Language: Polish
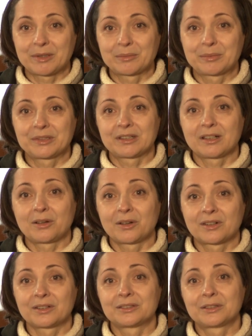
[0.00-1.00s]
Pan pytał
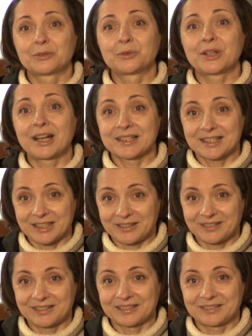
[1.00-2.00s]
o
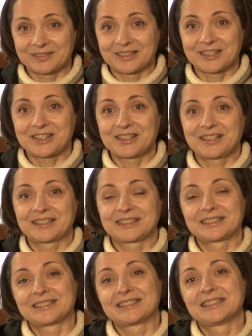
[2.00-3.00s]
kontynuację e, właśnie
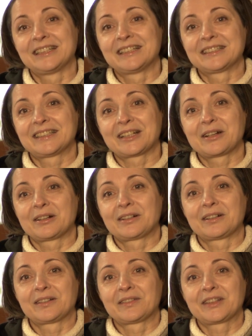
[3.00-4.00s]
e,
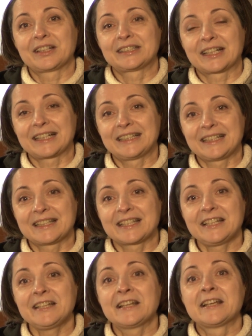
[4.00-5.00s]
tego, tych
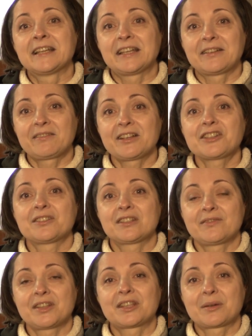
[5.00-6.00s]
tradycji. I
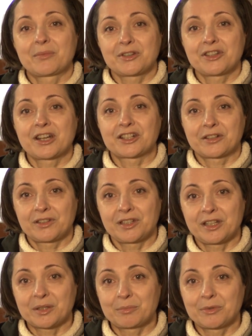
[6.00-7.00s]
właśnie święta maziarza w
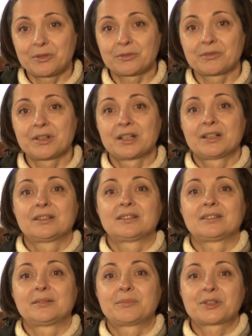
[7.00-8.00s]
sierpniu
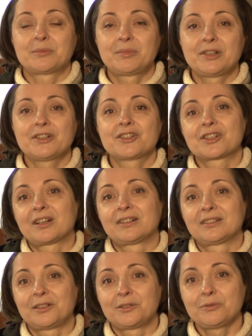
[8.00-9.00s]
e,
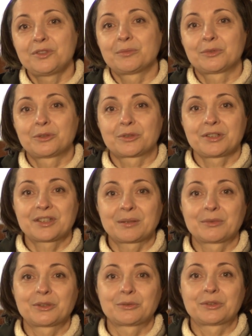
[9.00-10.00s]
przybliża ludziom,
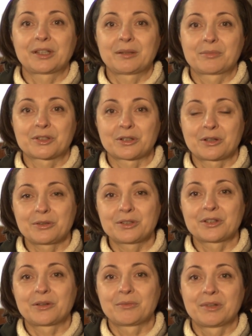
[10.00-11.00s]
turystom tutaj
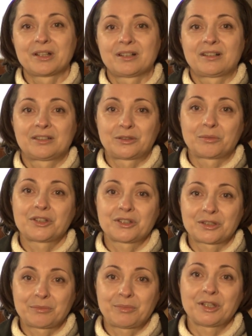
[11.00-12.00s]
przychodzą, tą
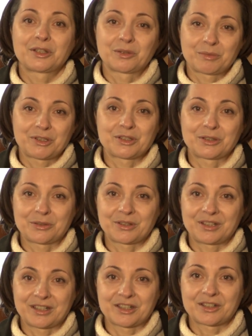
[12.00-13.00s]
his, piękną
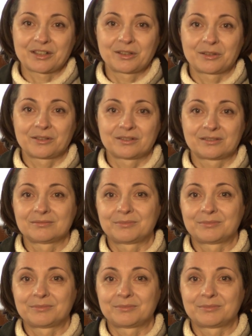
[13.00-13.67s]
historię naszego,